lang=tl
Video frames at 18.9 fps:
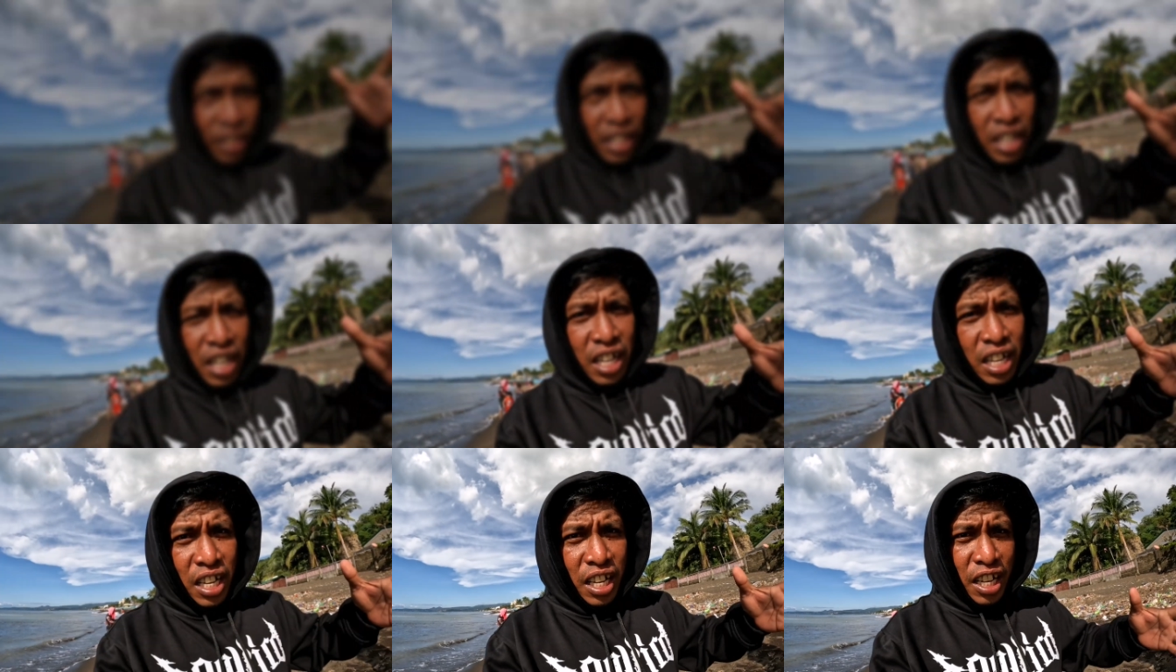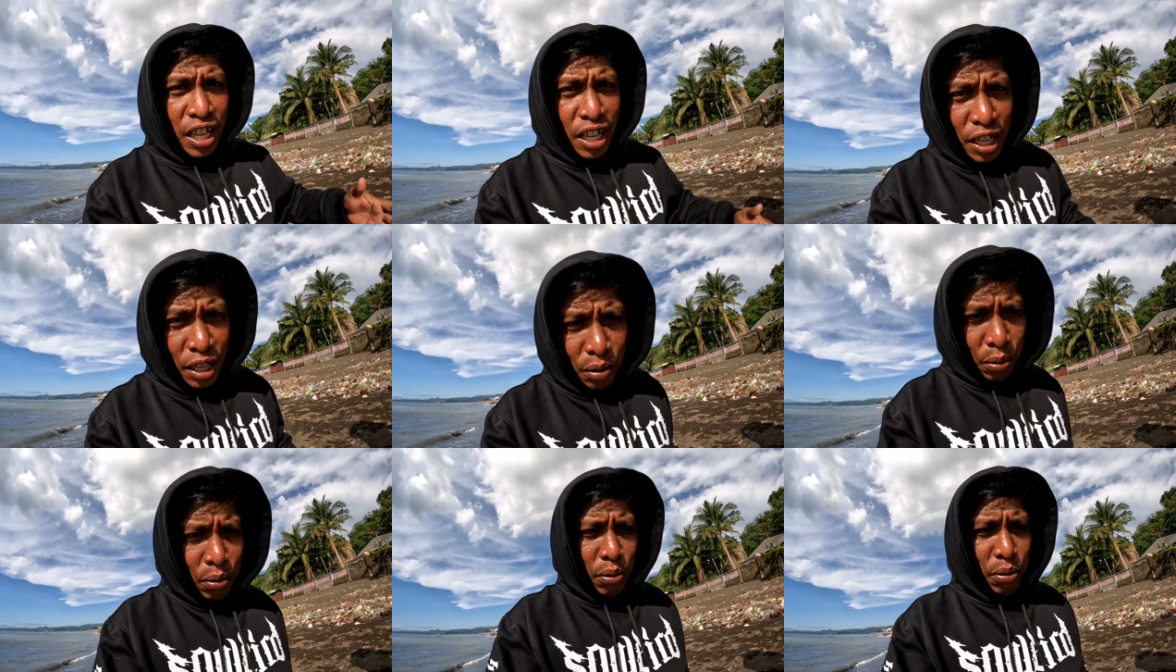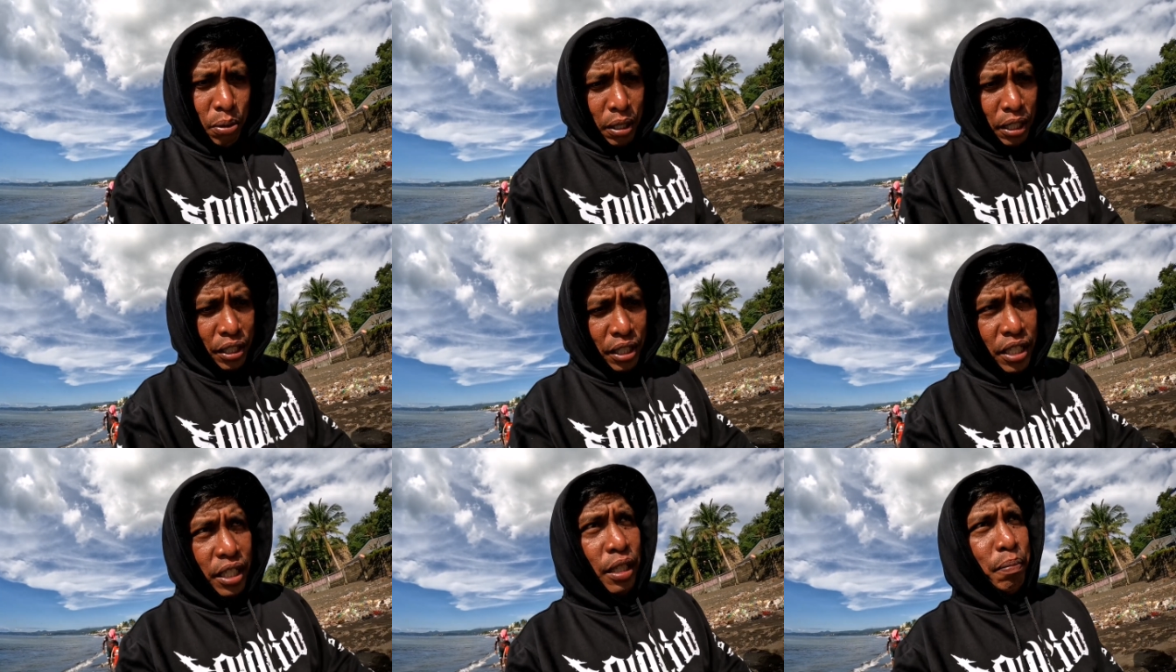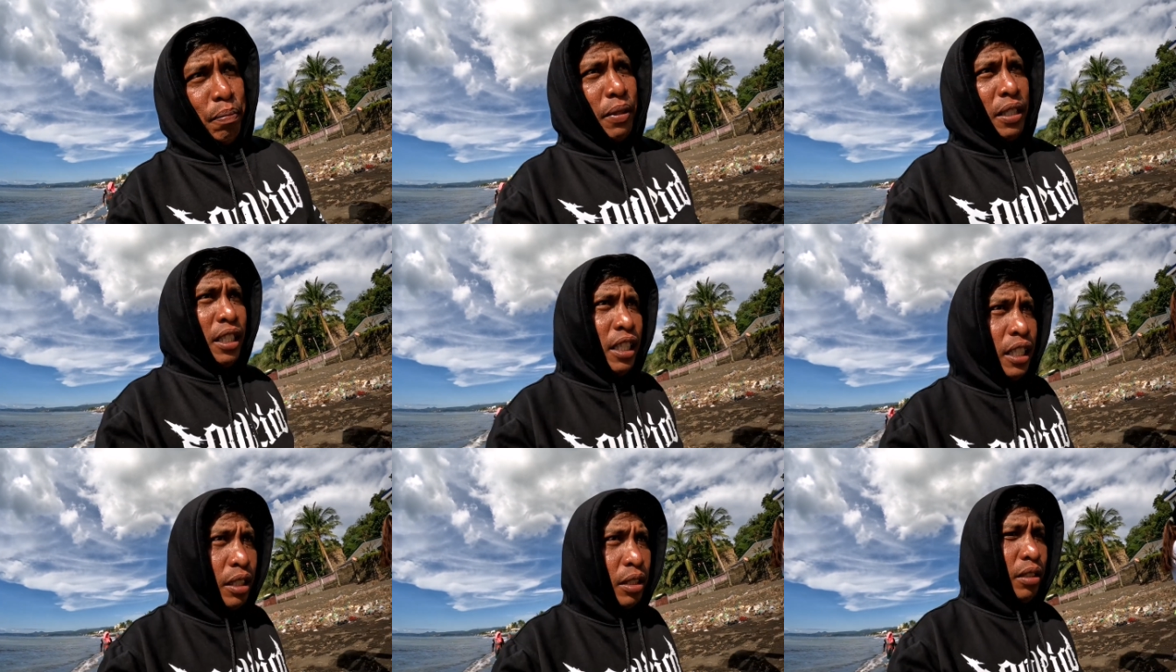Yo! What's up,
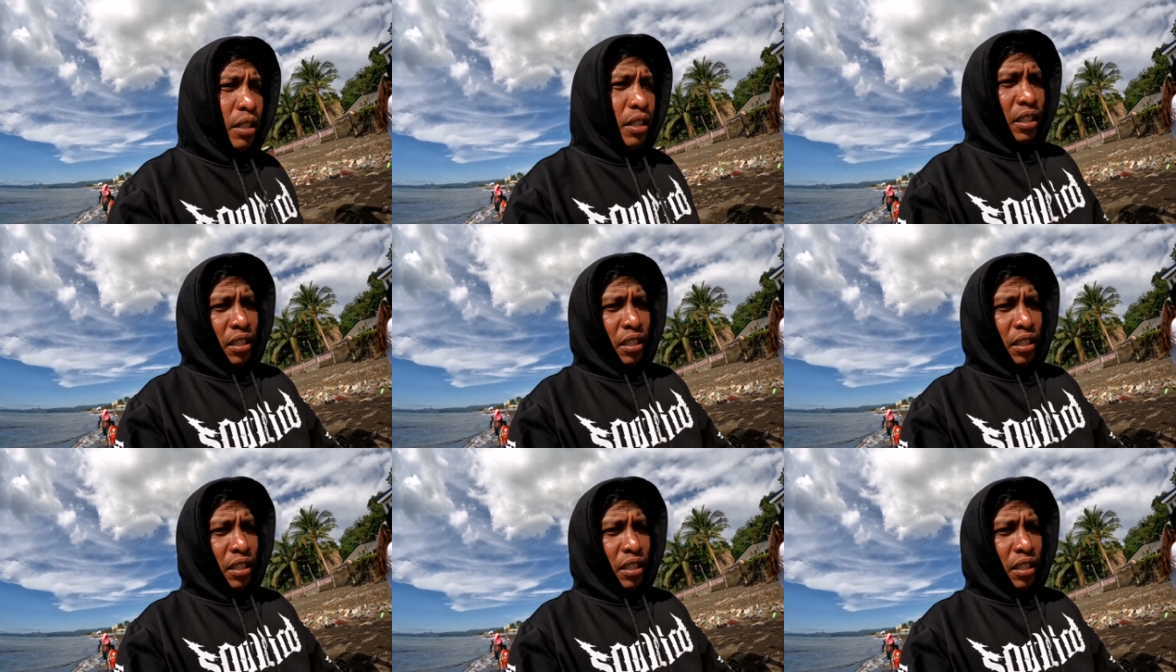hat?